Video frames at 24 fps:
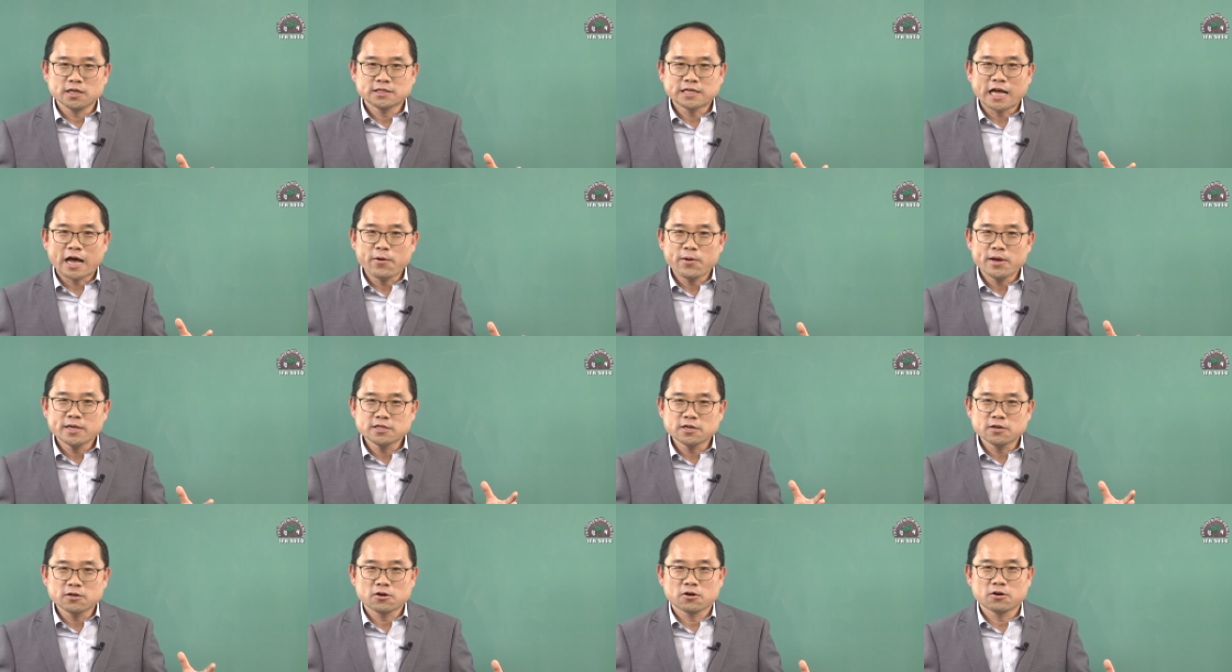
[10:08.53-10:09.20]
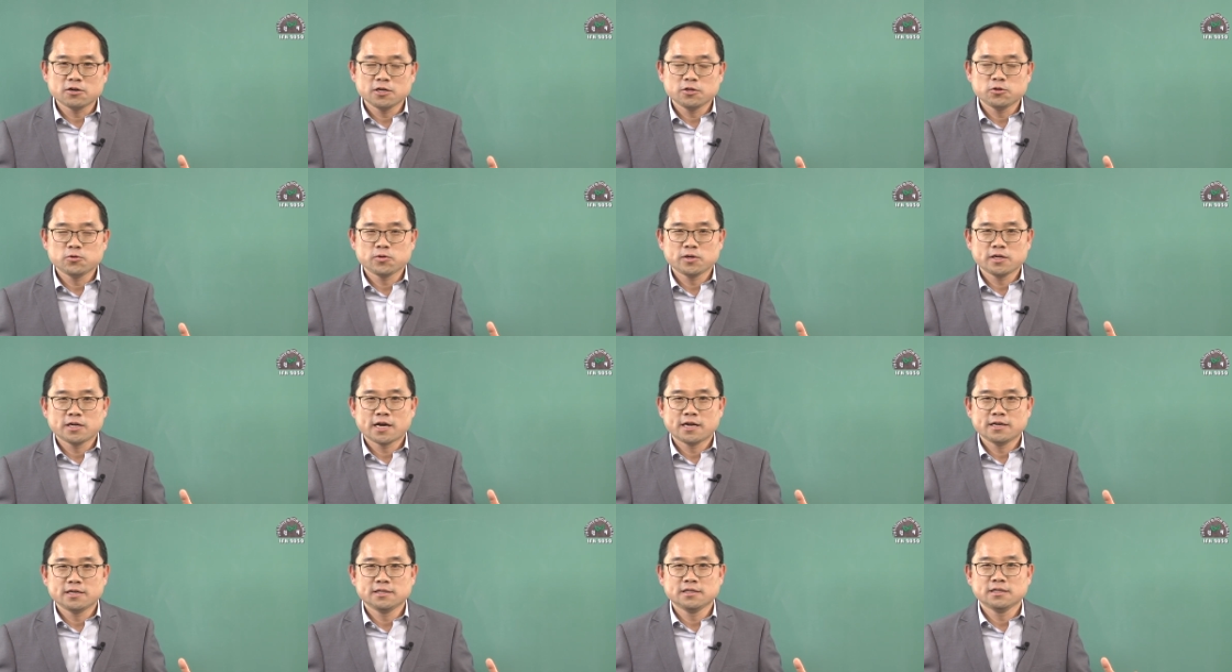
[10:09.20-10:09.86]
사회적
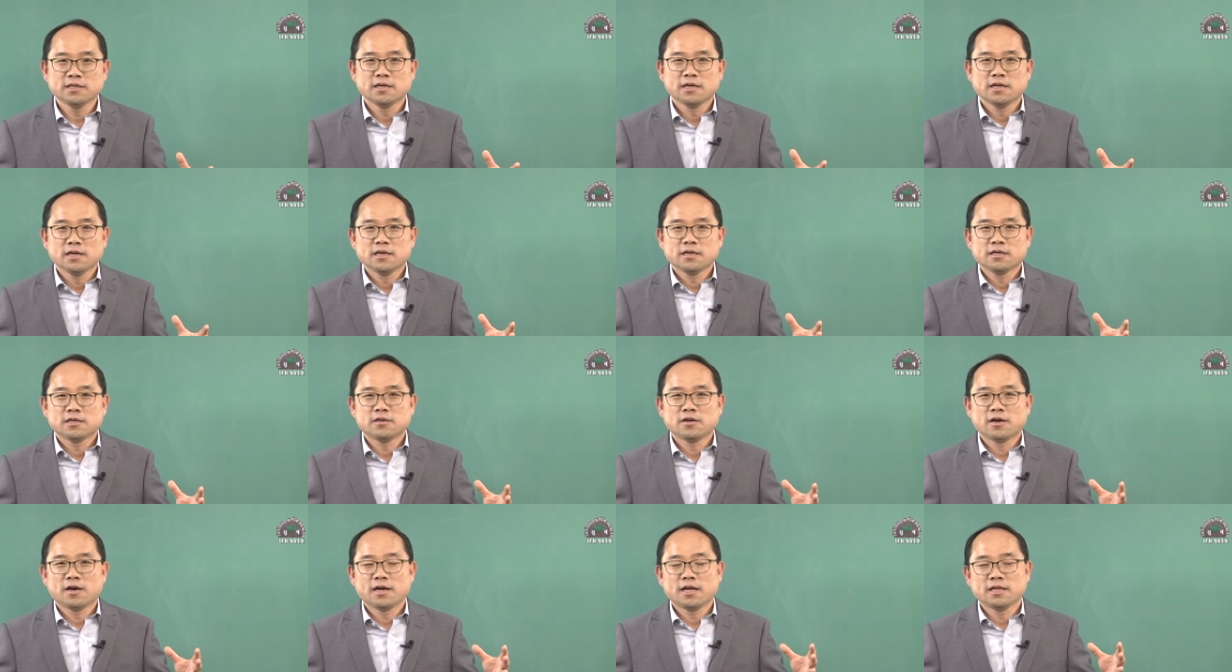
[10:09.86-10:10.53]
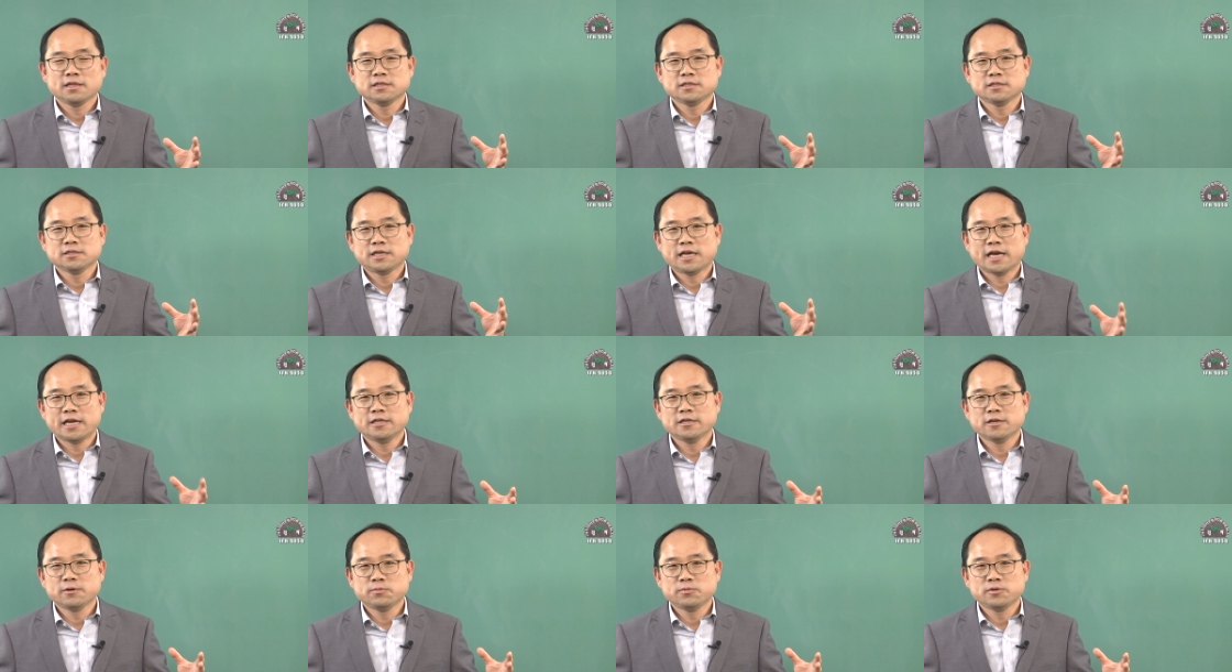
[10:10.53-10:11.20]
거리두기라는 그러한 그
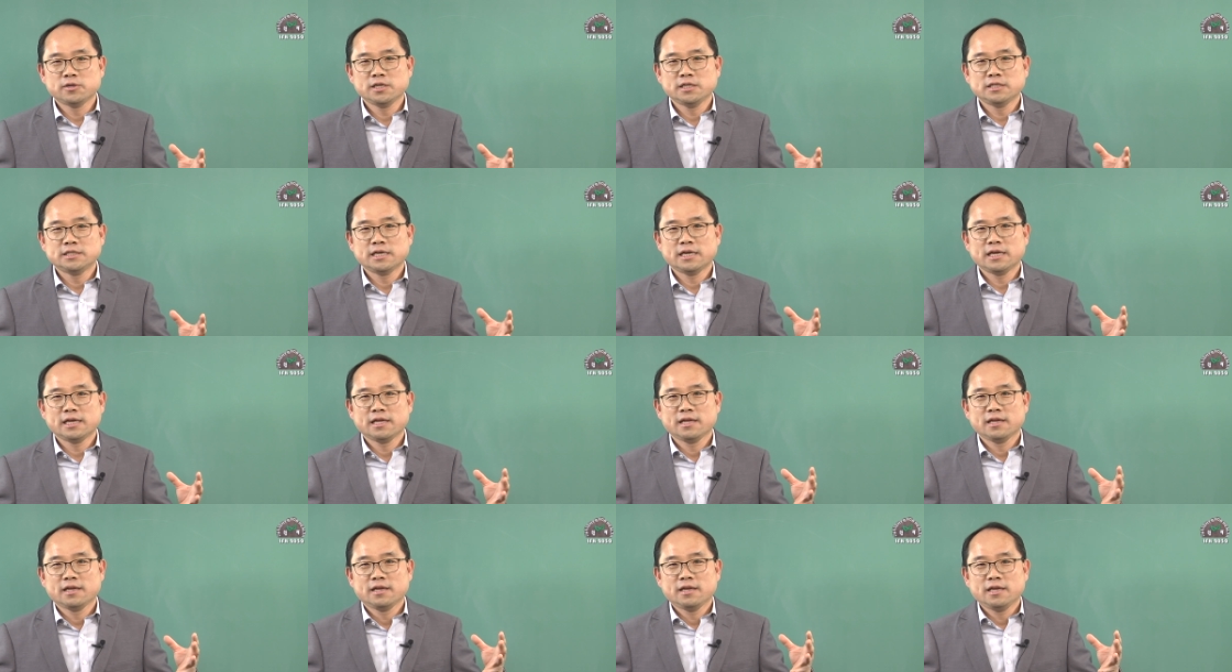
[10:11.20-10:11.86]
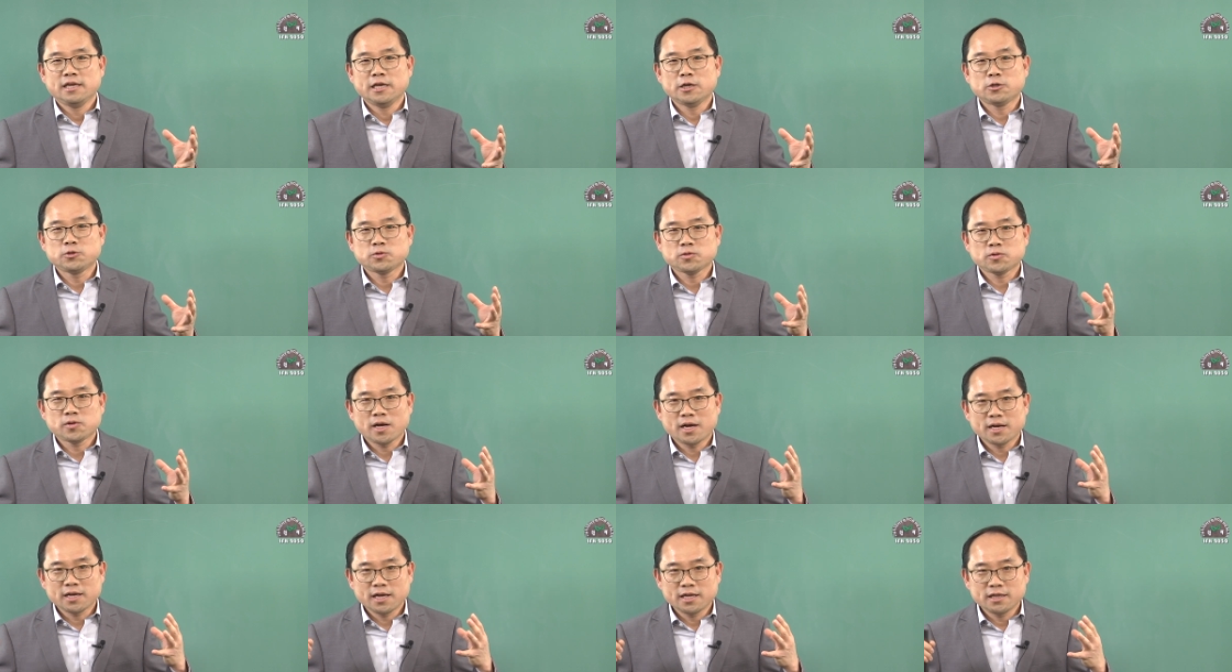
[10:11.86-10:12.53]
개념을 이제
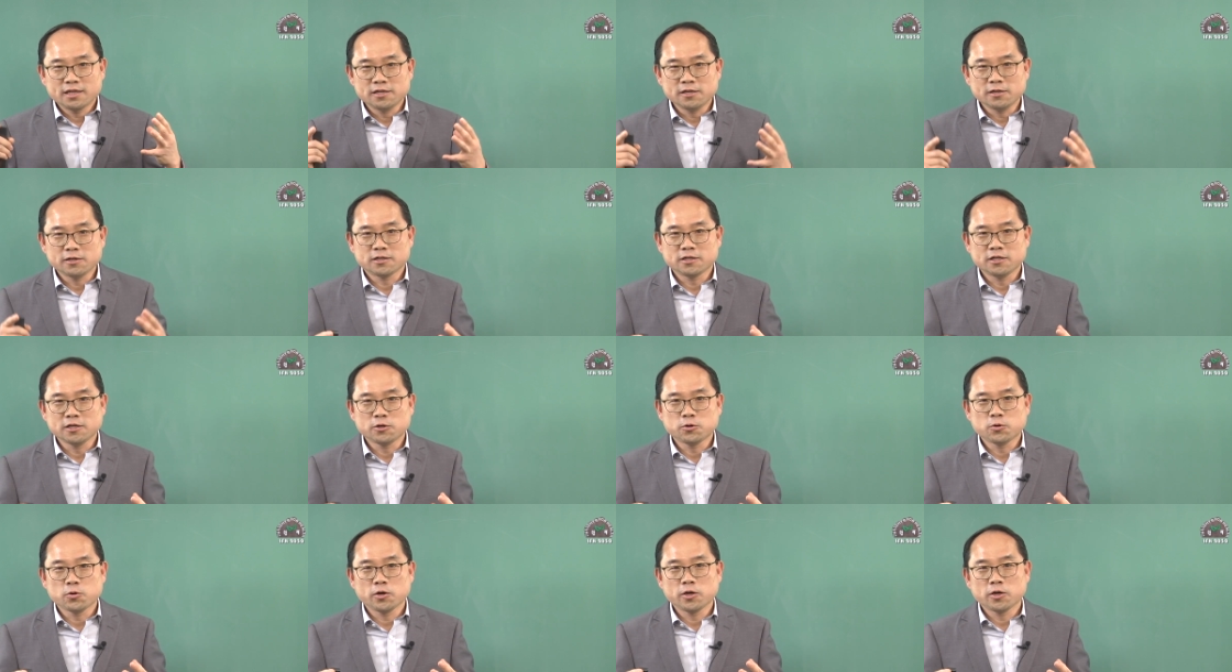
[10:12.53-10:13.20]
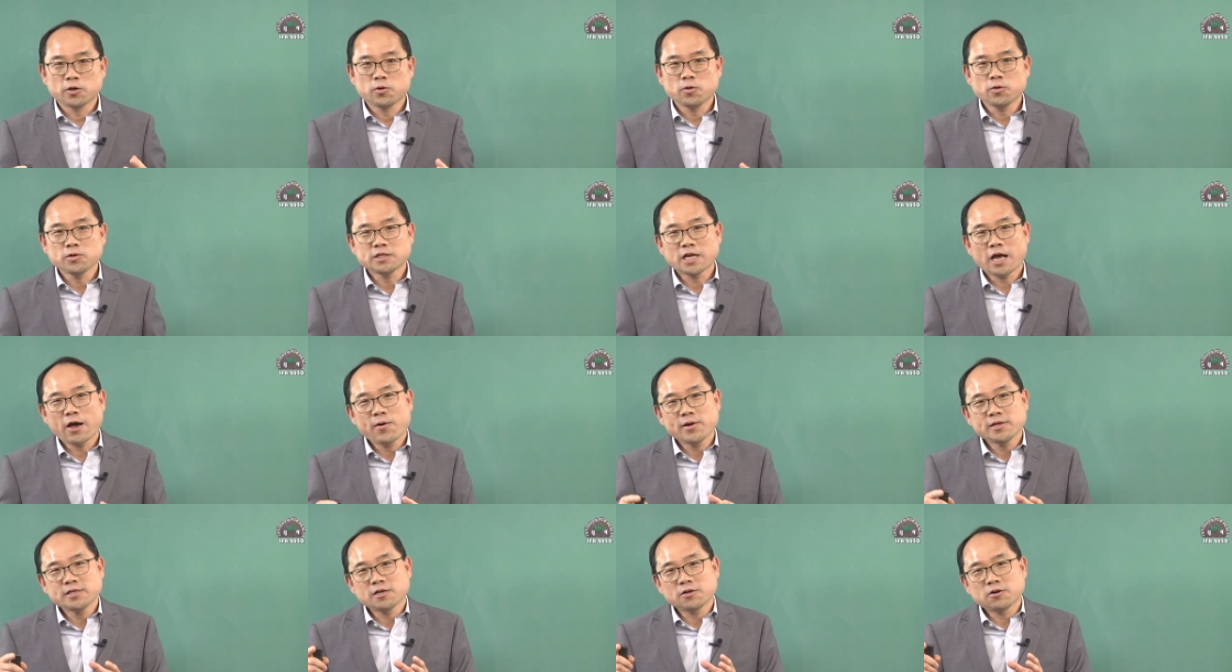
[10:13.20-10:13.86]
익숙하게 들, 듣고 있고
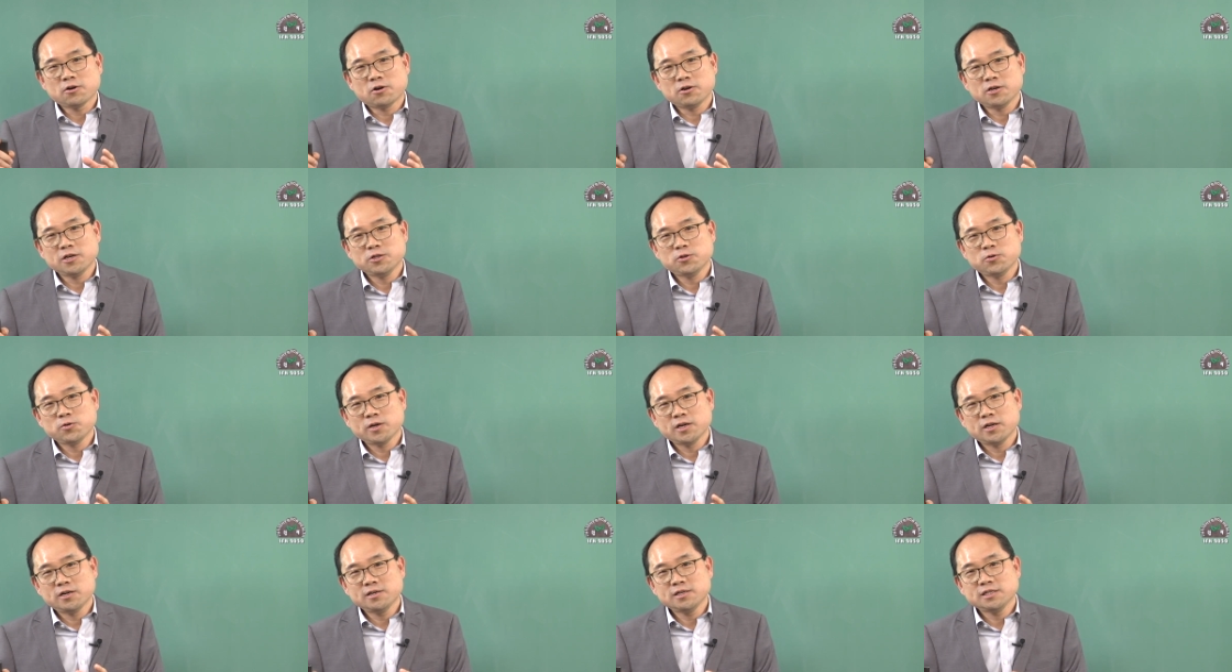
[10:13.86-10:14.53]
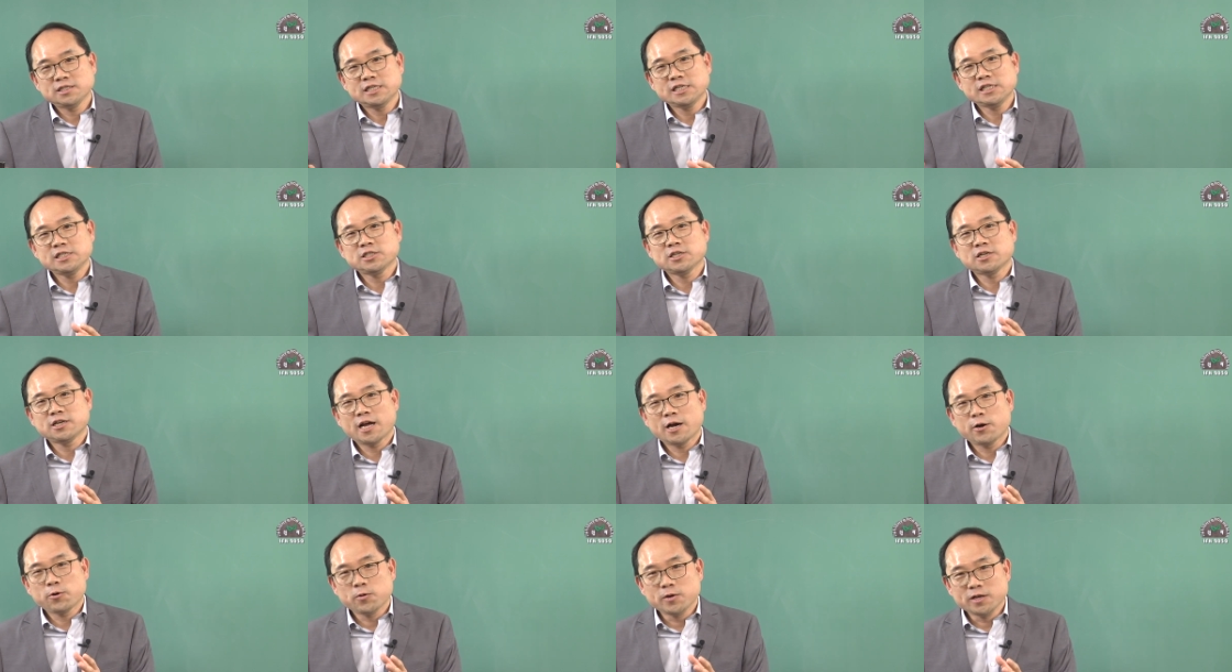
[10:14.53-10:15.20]
사회적 거리두기를
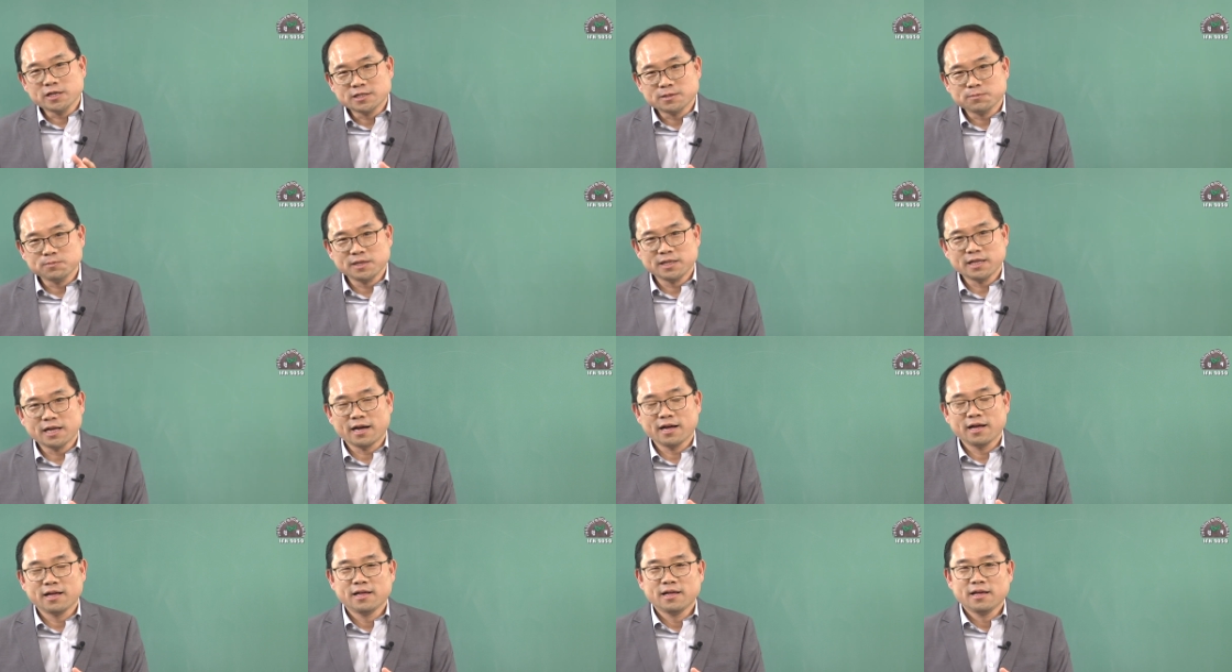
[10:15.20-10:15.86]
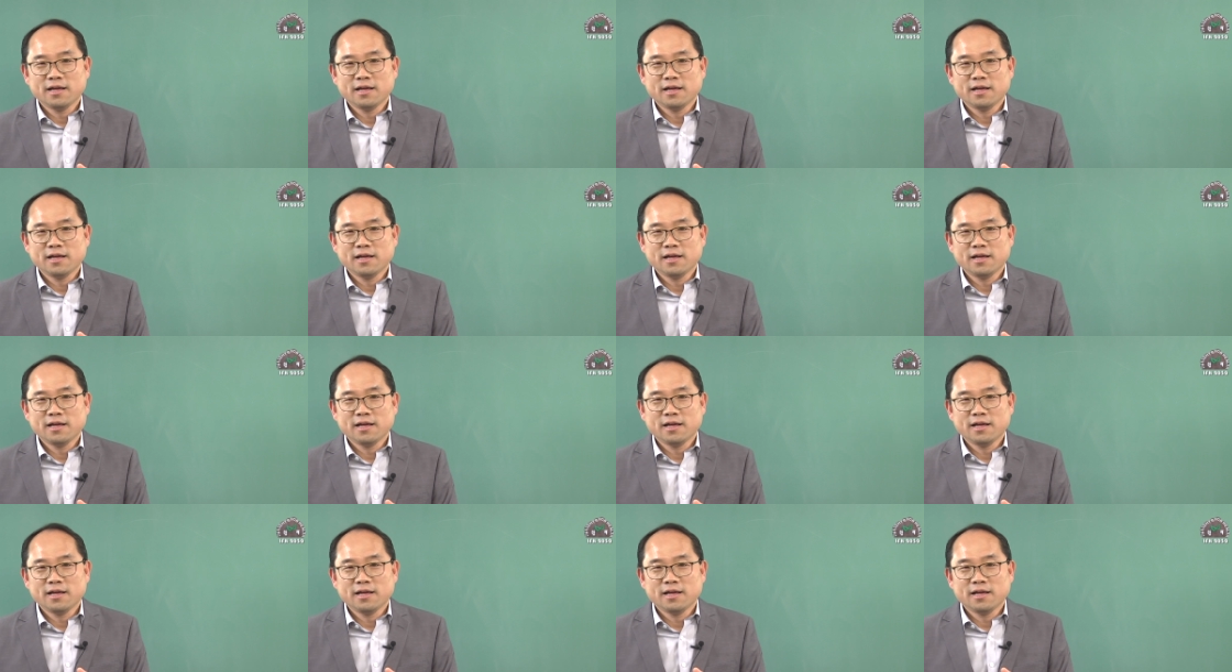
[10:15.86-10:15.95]
실천하고 있습니다.